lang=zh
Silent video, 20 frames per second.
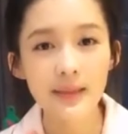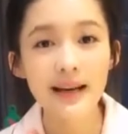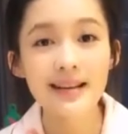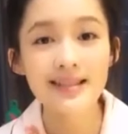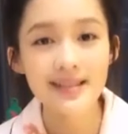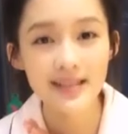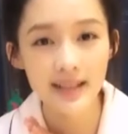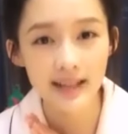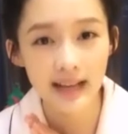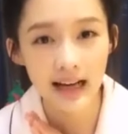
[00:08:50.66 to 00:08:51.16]
要不
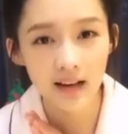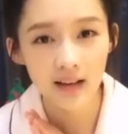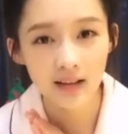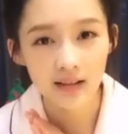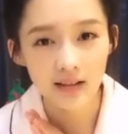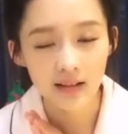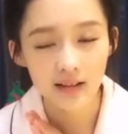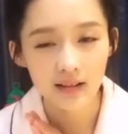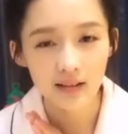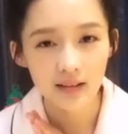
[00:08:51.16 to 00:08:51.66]
然这
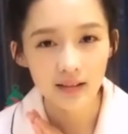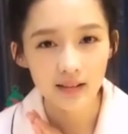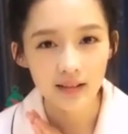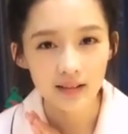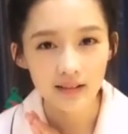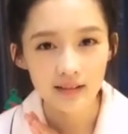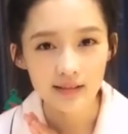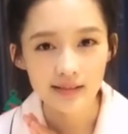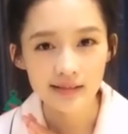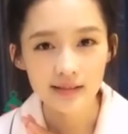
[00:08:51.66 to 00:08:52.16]
样，
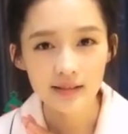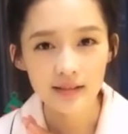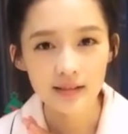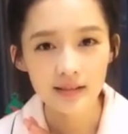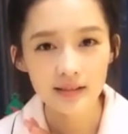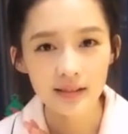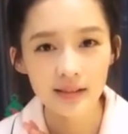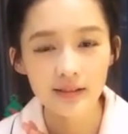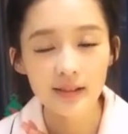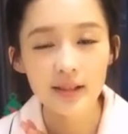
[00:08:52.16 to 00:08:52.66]

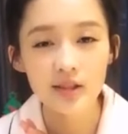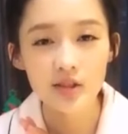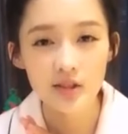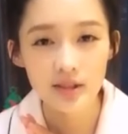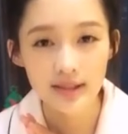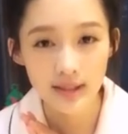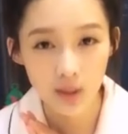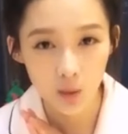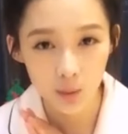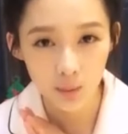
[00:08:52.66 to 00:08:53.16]
因为
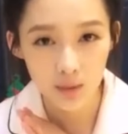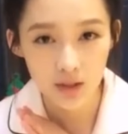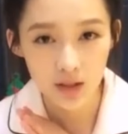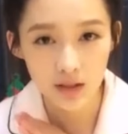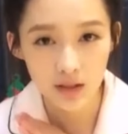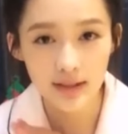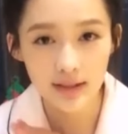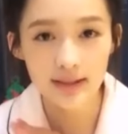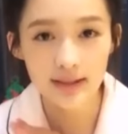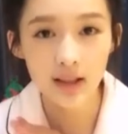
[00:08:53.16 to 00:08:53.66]
之前我
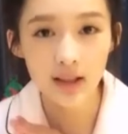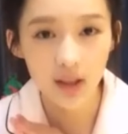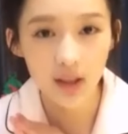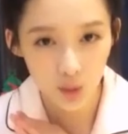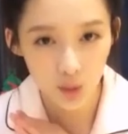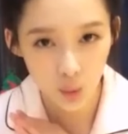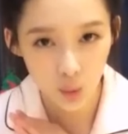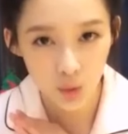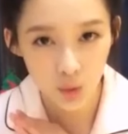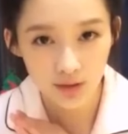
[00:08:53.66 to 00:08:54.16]
们征集
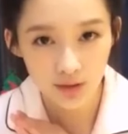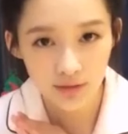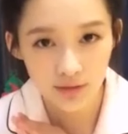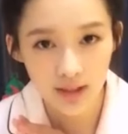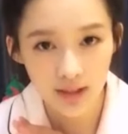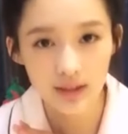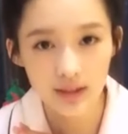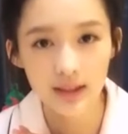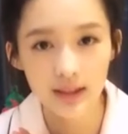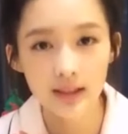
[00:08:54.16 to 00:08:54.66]
了很多
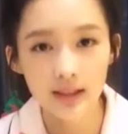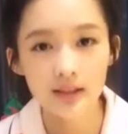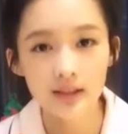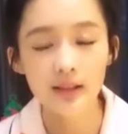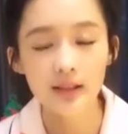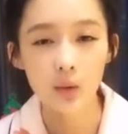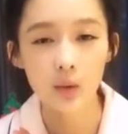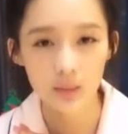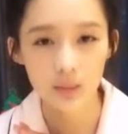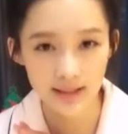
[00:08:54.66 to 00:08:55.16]
的问
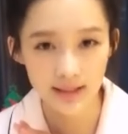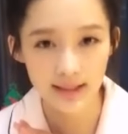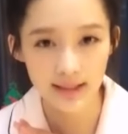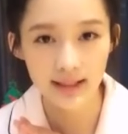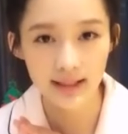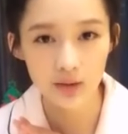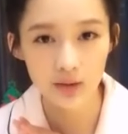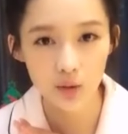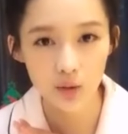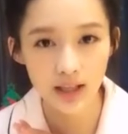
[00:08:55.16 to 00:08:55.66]
题，那我们
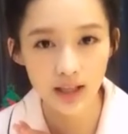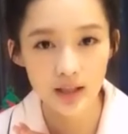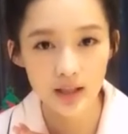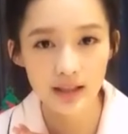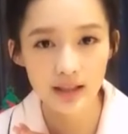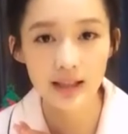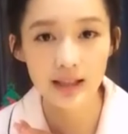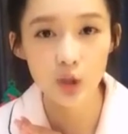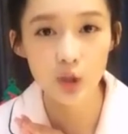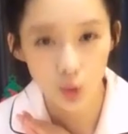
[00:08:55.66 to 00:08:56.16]
现在就
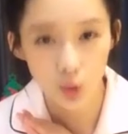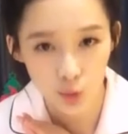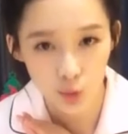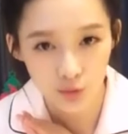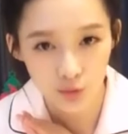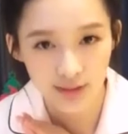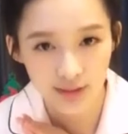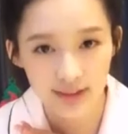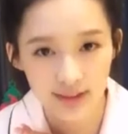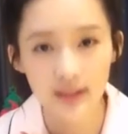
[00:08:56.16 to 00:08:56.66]
开始来
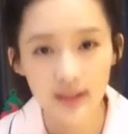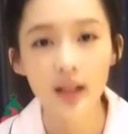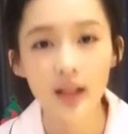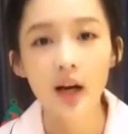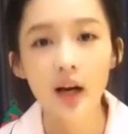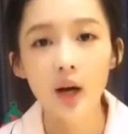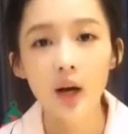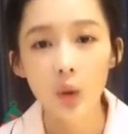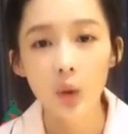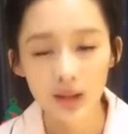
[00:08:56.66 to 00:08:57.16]
抽取问
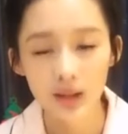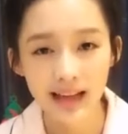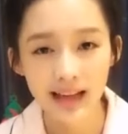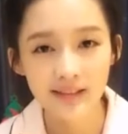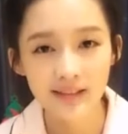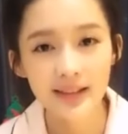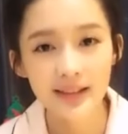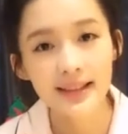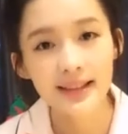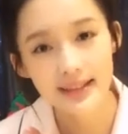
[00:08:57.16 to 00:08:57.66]
题，
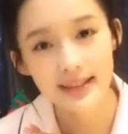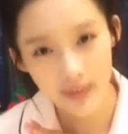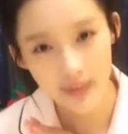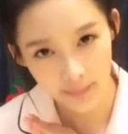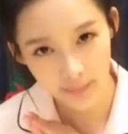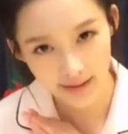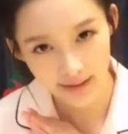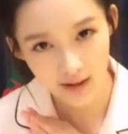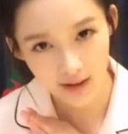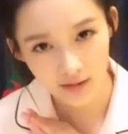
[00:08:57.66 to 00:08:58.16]
回答问
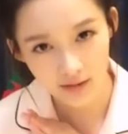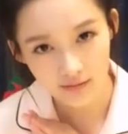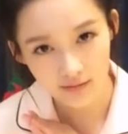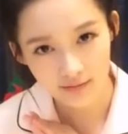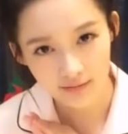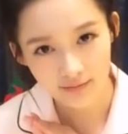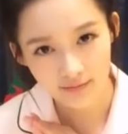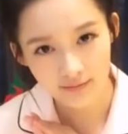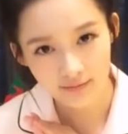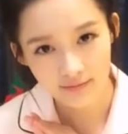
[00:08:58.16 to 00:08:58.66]
题怎么样？
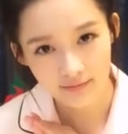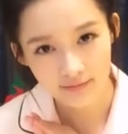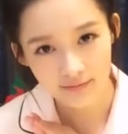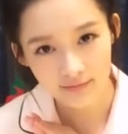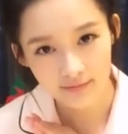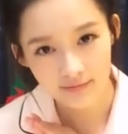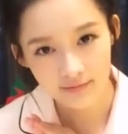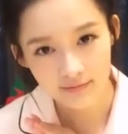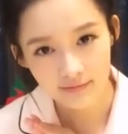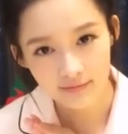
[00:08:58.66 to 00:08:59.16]

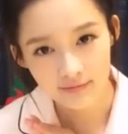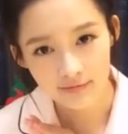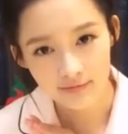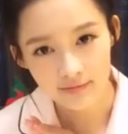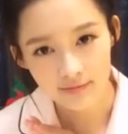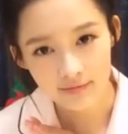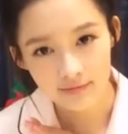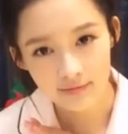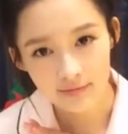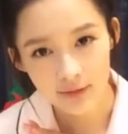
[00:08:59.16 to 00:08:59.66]

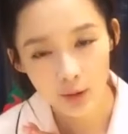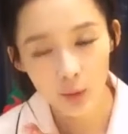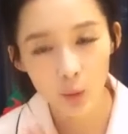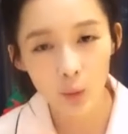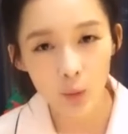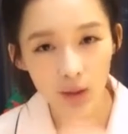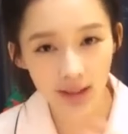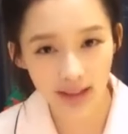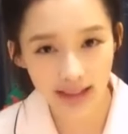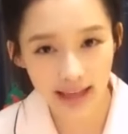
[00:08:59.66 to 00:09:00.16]

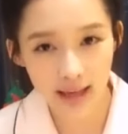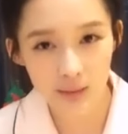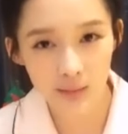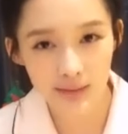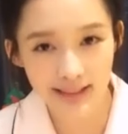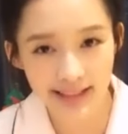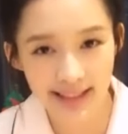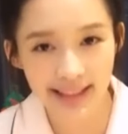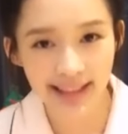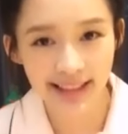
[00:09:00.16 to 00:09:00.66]
因为我也
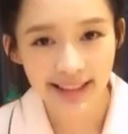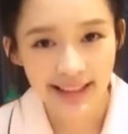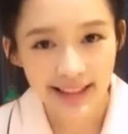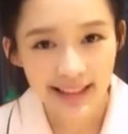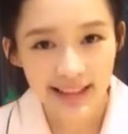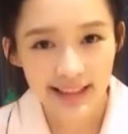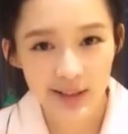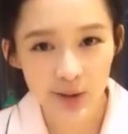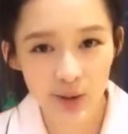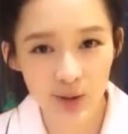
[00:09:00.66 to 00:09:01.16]
看不
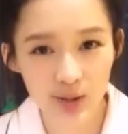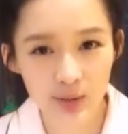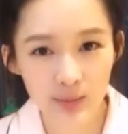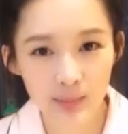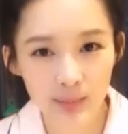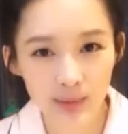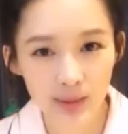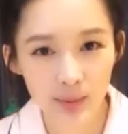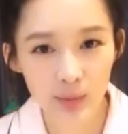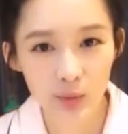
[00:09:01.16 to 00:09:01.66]
见，就
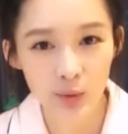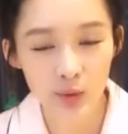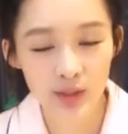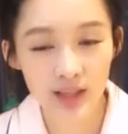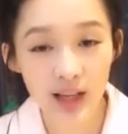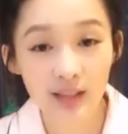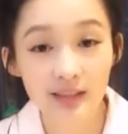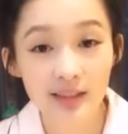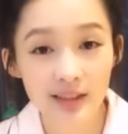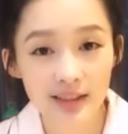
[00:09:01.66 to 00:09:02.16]
是屏
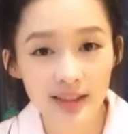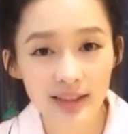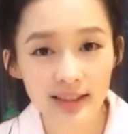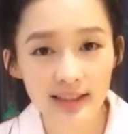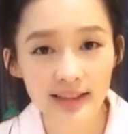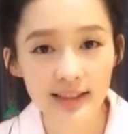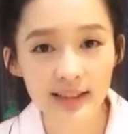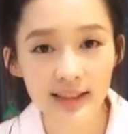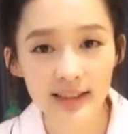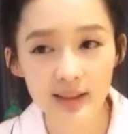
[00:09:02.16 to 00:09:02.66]
幕上的
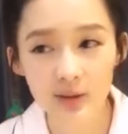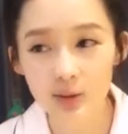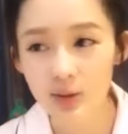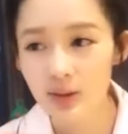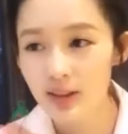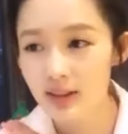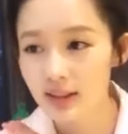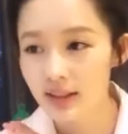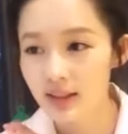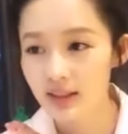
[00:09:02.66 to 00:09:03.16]
这一
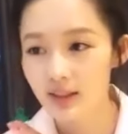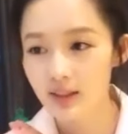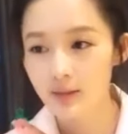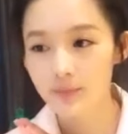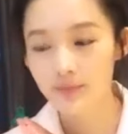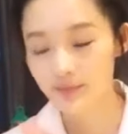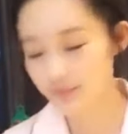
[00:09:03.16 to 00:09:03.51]
些，所以那